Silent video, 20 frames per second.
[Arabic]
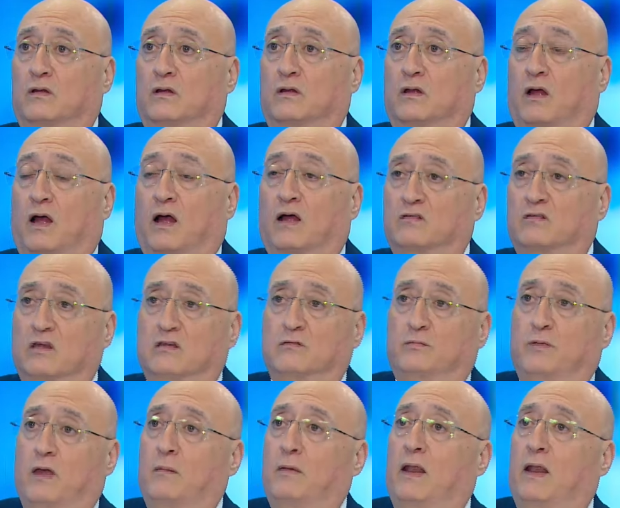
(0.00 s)
على اساس
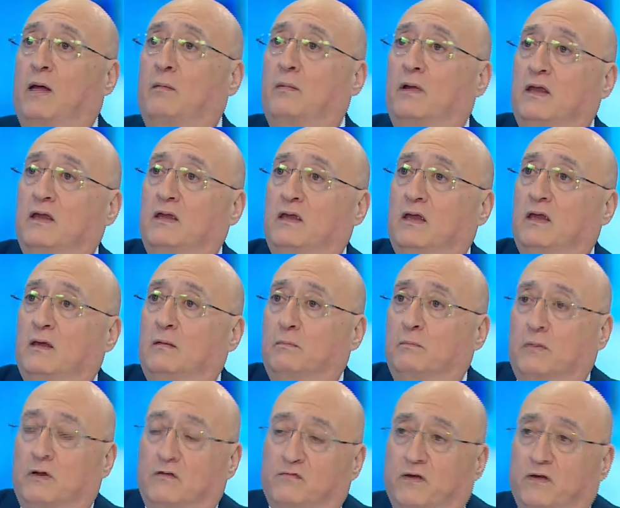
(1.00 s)
بيعمل عمليه
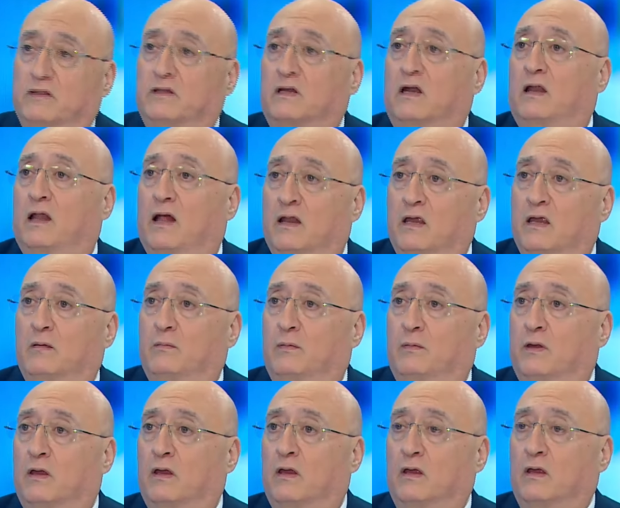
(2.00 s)
بالفتره
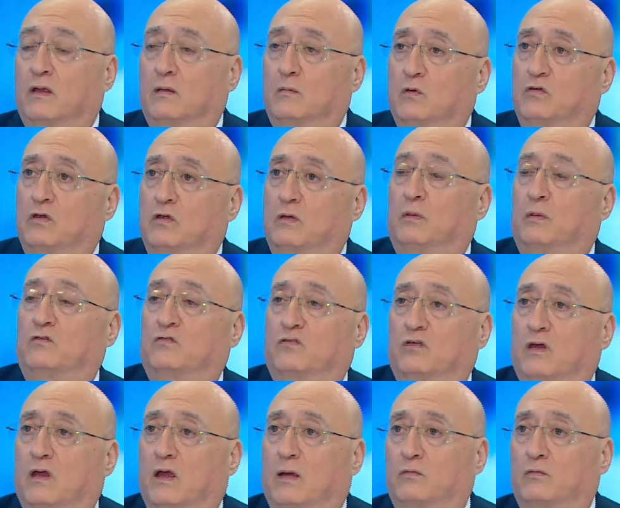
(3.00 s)
القريبه بجيب
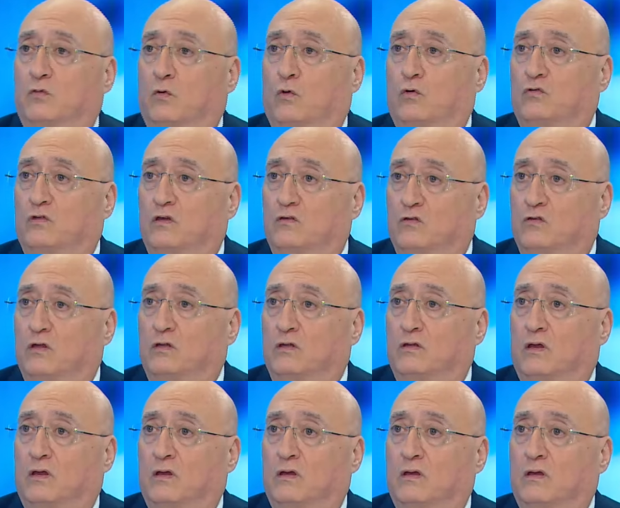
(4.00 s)
20 25
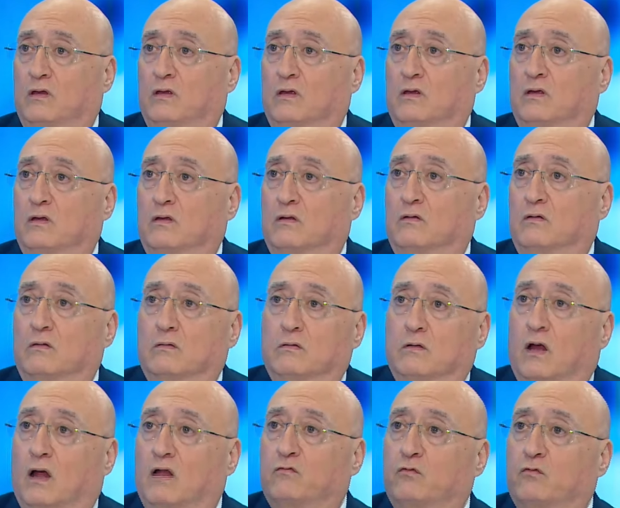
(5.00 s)
جندي
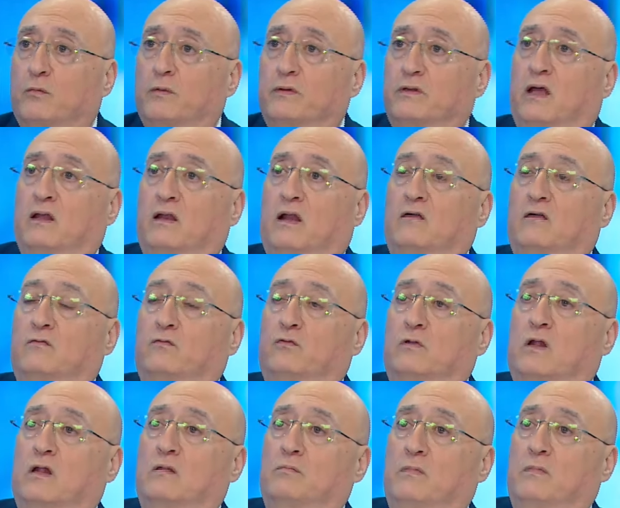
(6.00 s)
1200
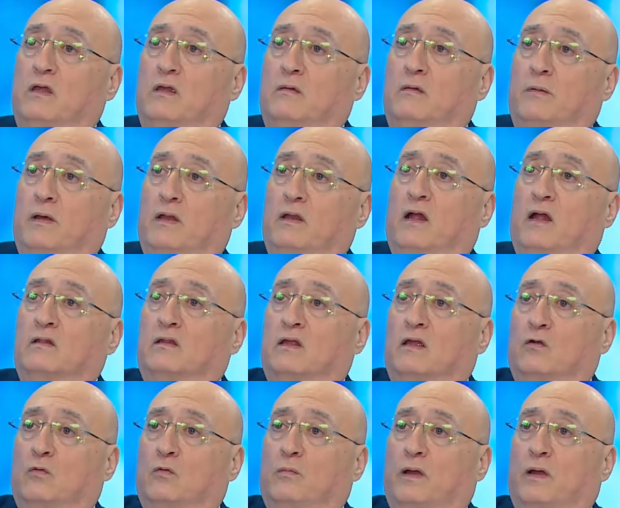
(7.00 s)
1300 بين
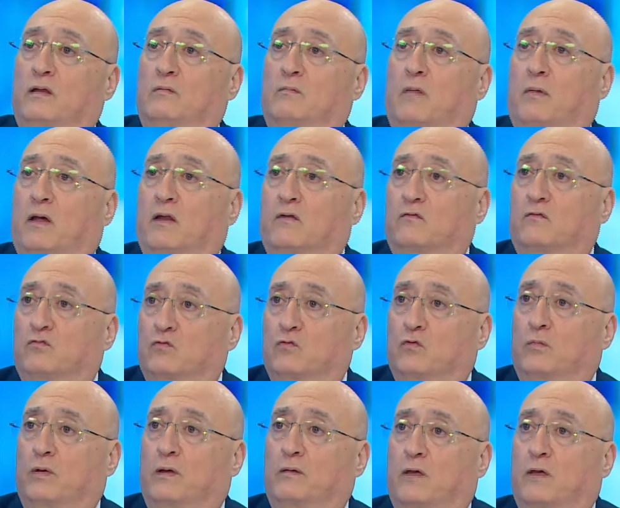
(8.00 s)
قتيل وبين ما بعرف
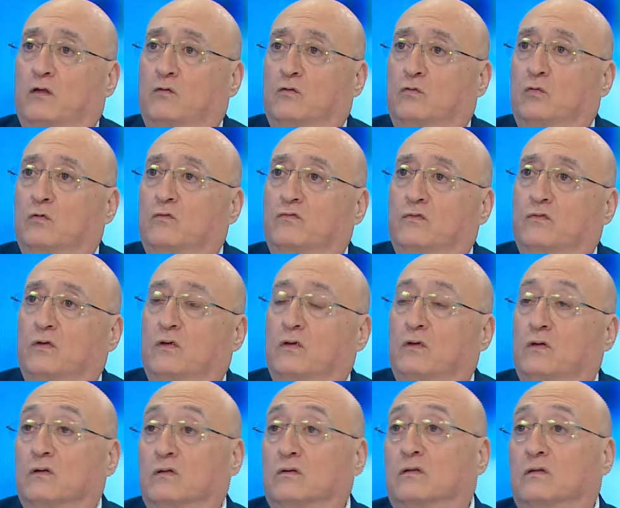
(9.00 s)
شو بين مخطوف
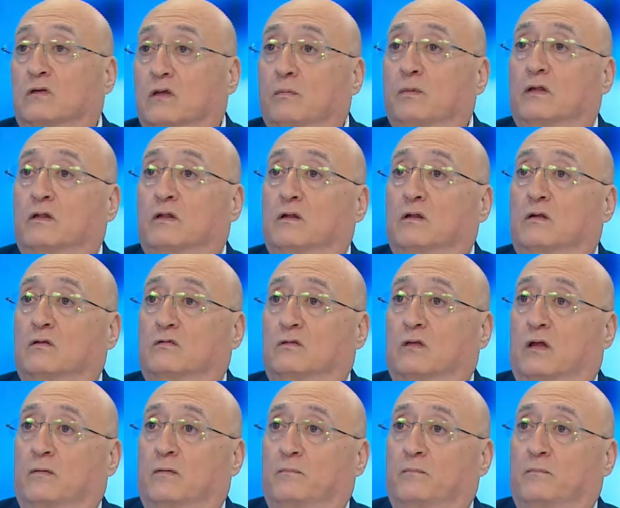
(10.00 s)
كبرت القصه